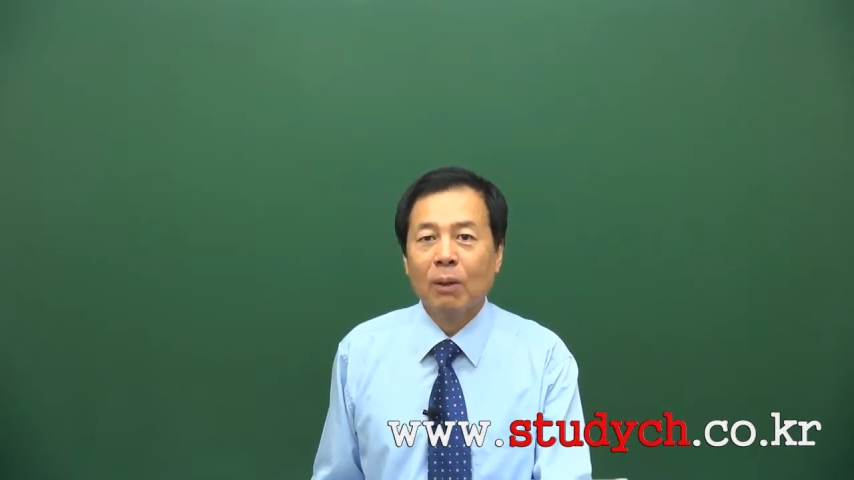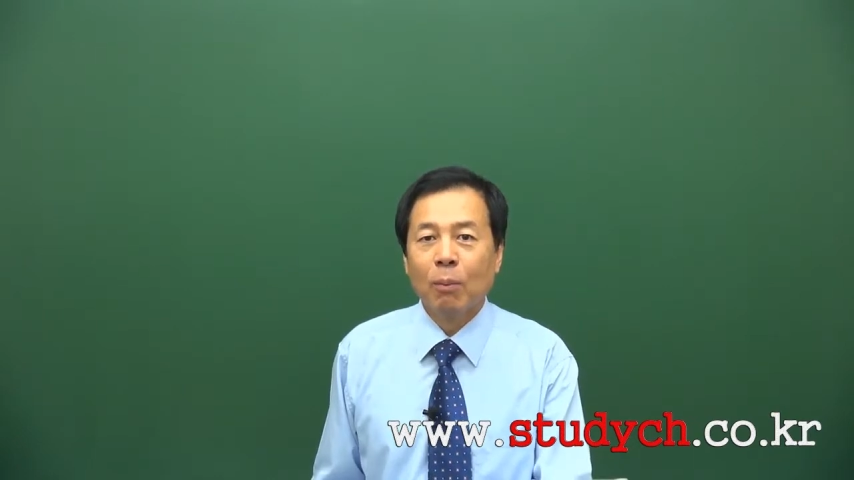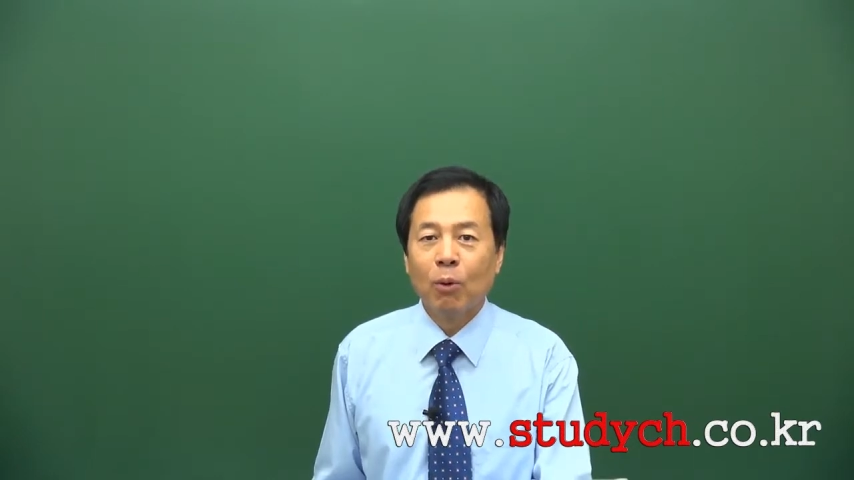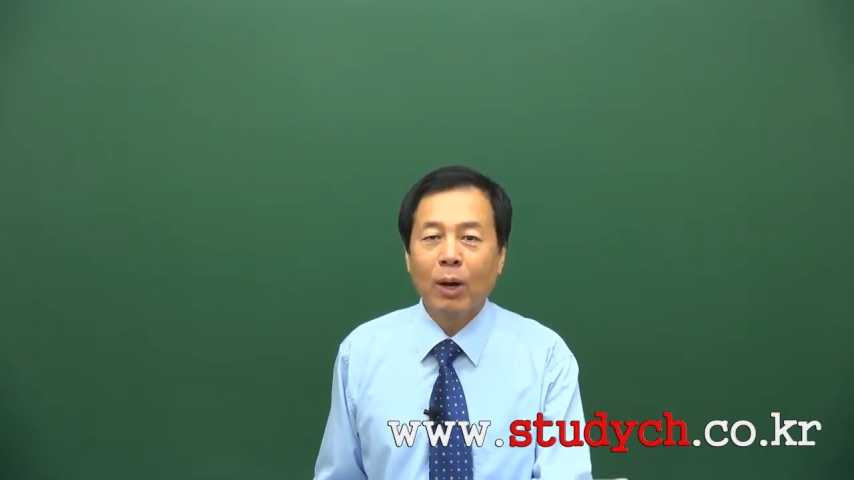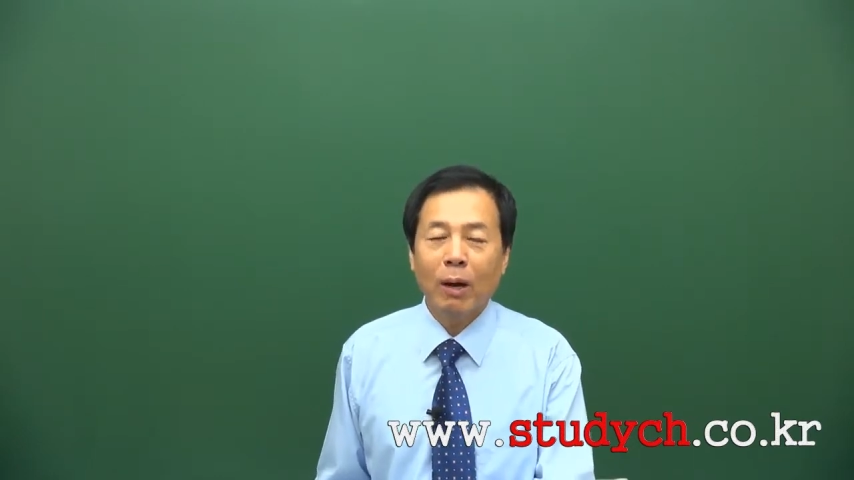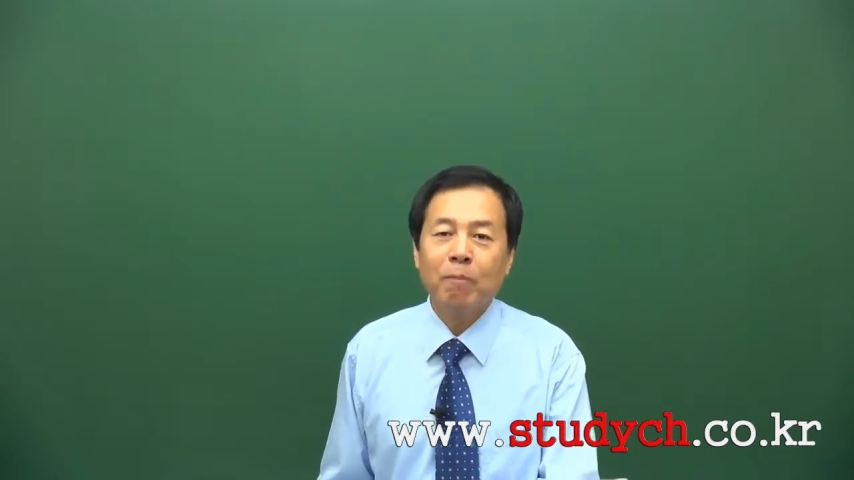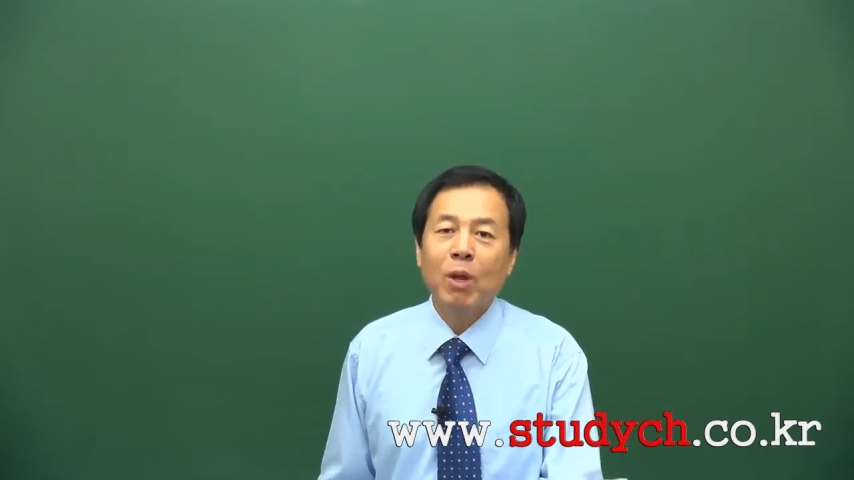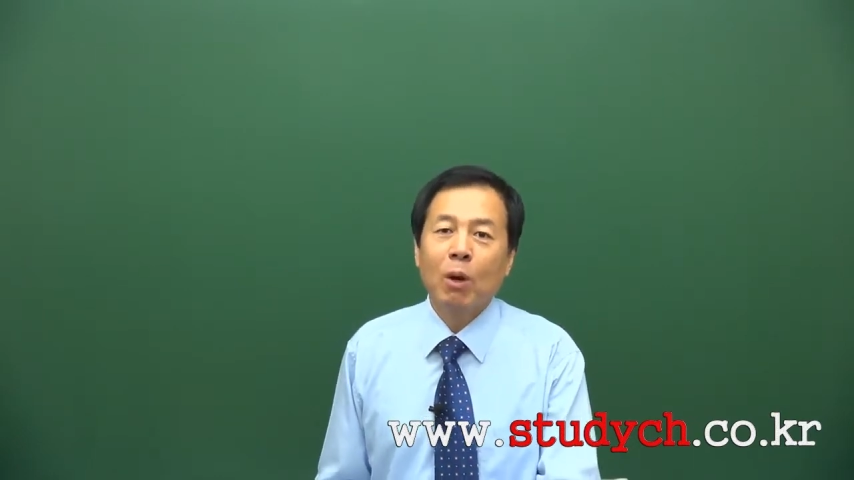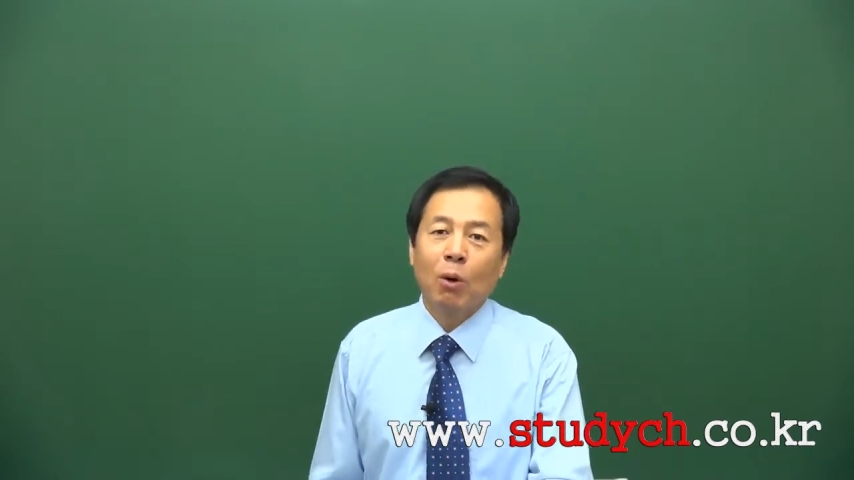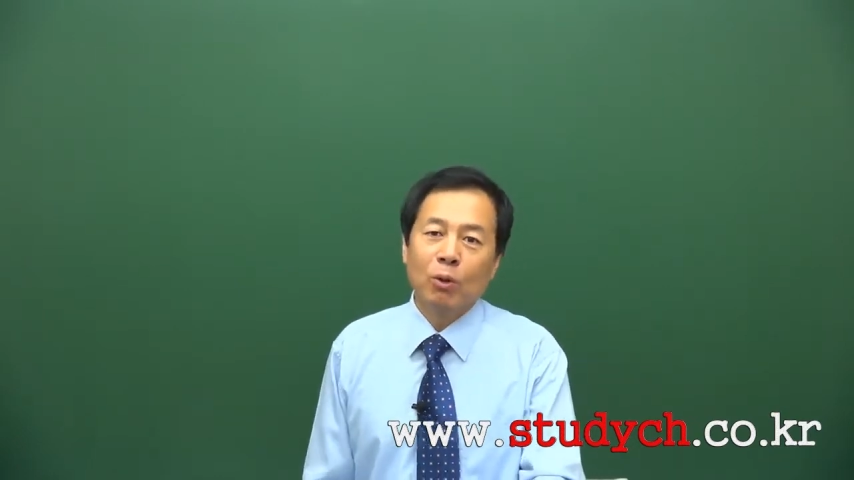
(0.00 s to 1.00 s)
뭔가
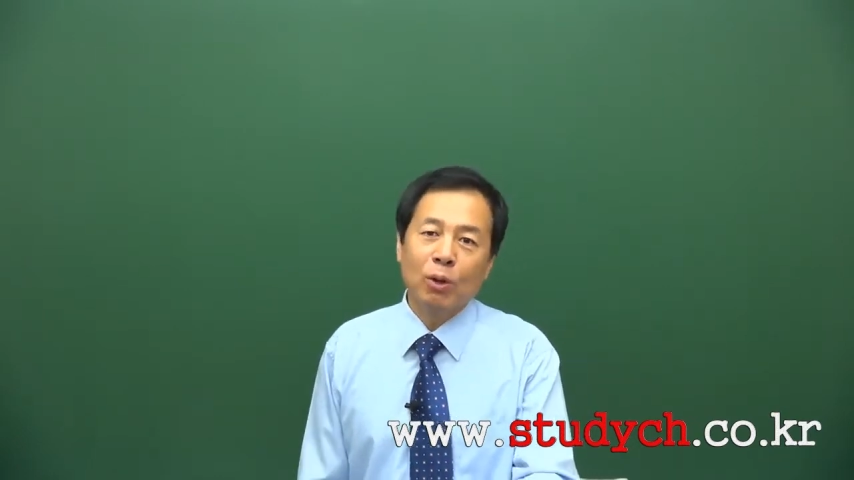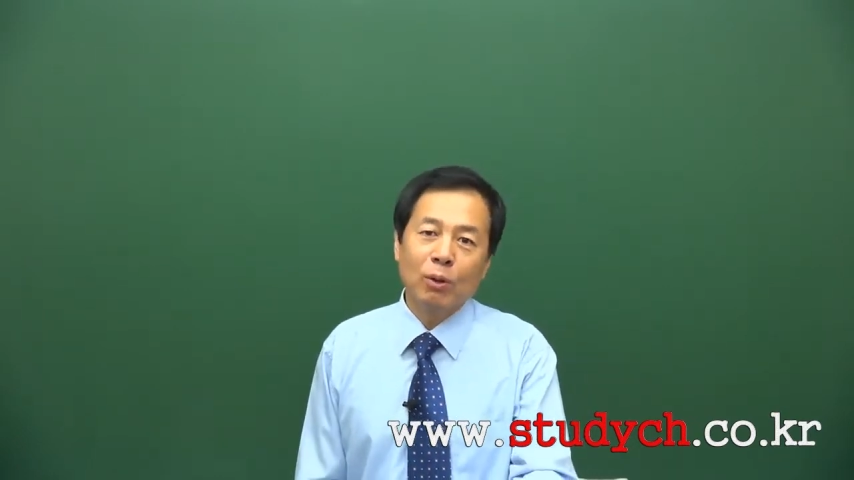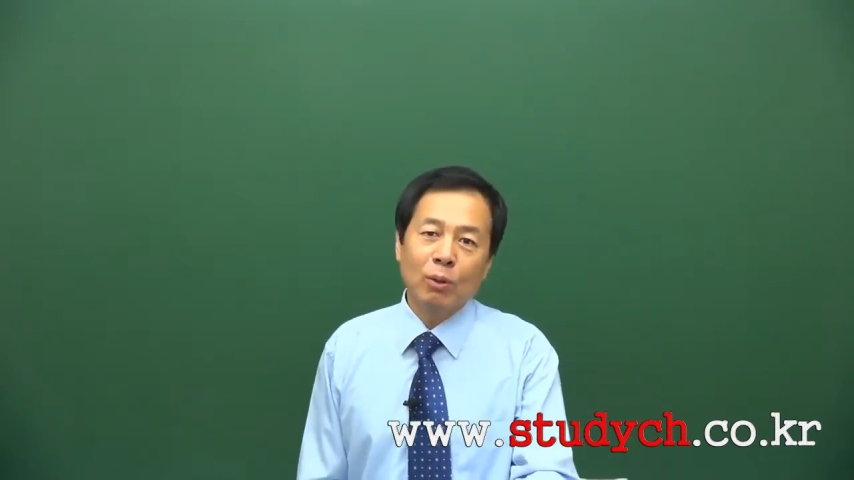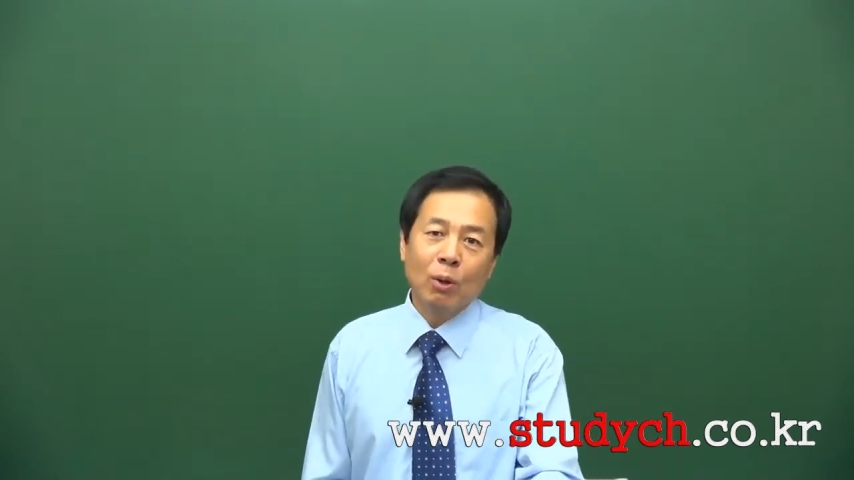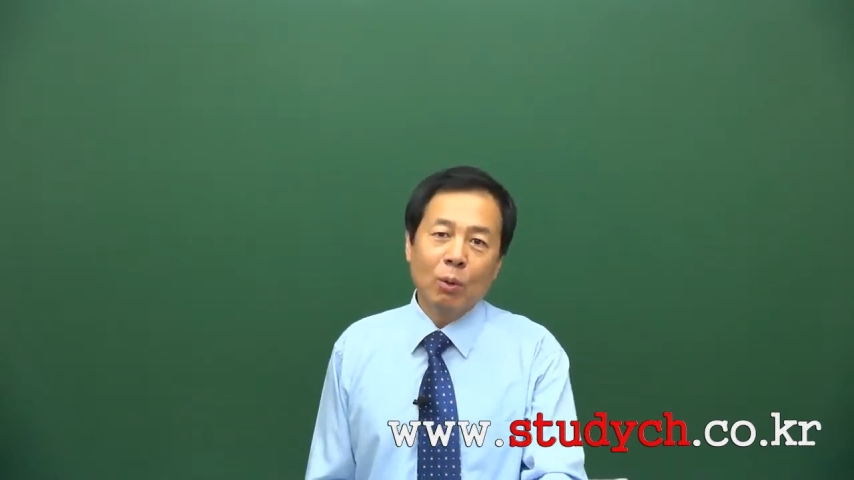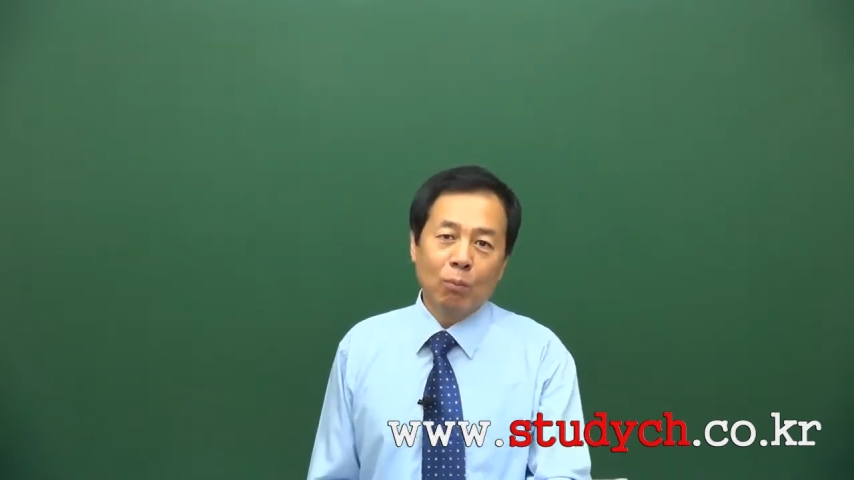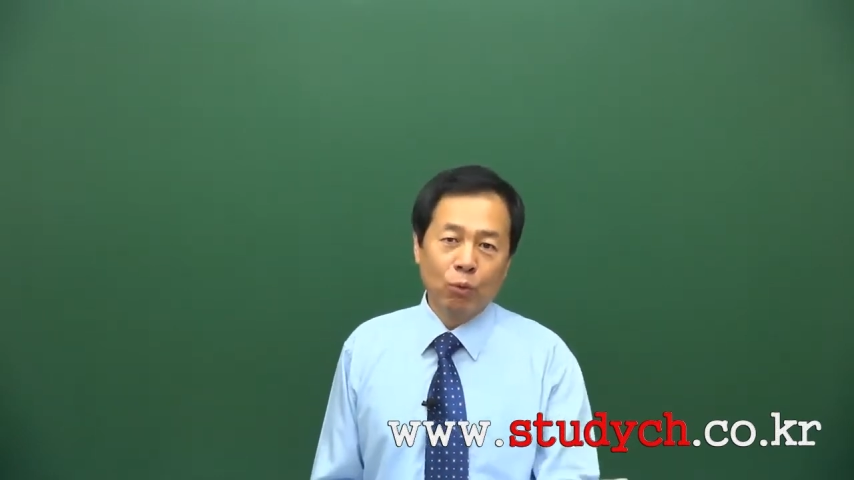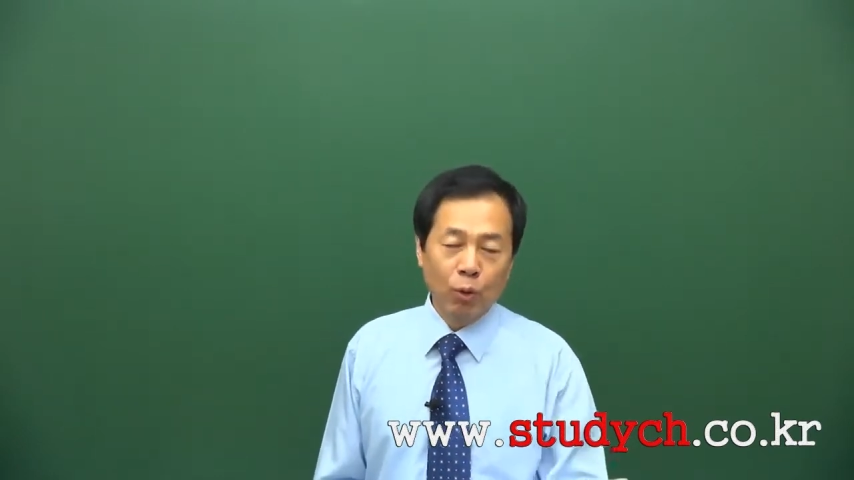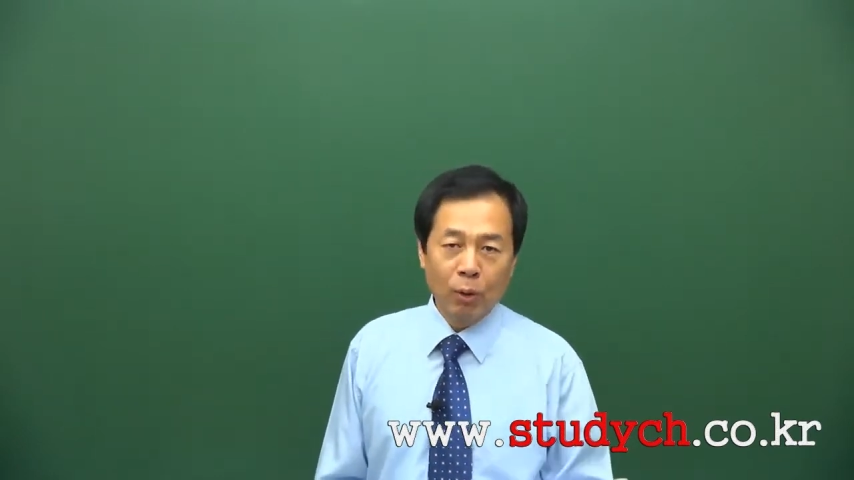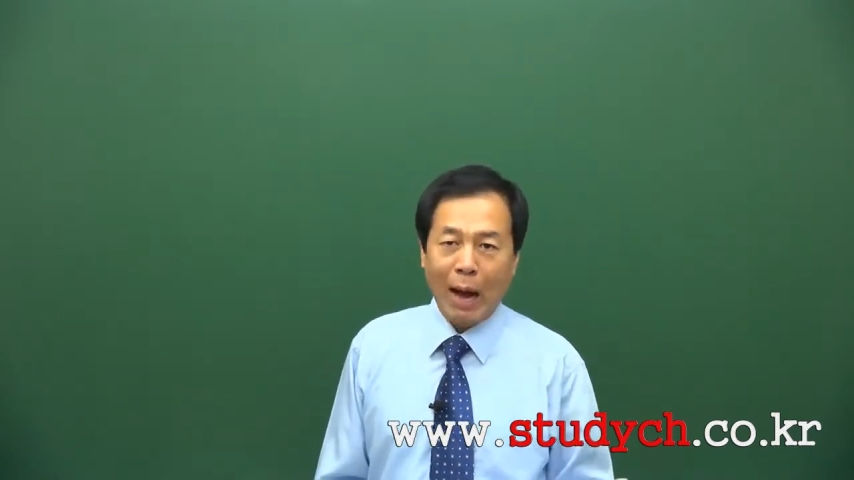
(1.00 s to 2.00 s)
어떤 뭐,